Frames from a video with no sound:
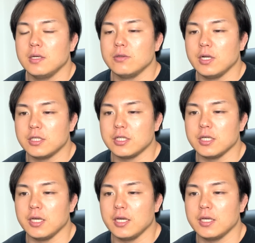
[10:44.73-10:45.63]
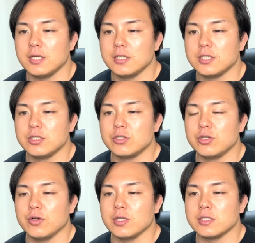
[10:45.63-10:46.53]
嬉しい新十
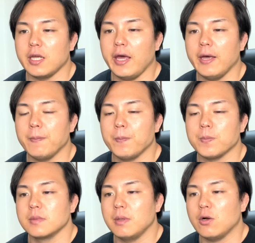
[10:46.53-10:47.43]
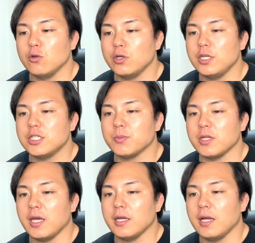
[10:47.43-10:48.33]
両ですね、まあ、この力士も
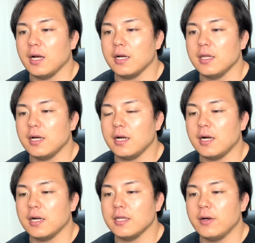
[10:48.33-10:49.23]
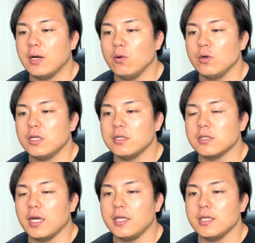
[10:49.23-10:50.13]
ねかなか体は大きく
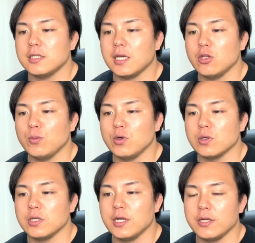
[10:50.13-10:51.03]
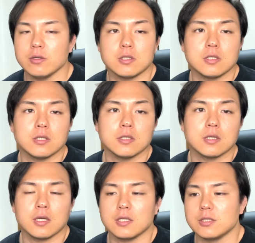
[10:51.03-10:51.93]
ないんですけども左四つ
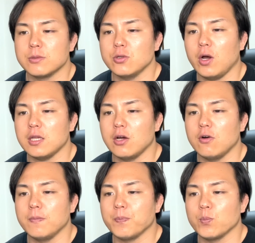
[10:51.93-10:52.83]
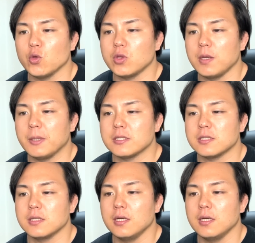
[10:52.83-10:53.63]
自分の型を持っています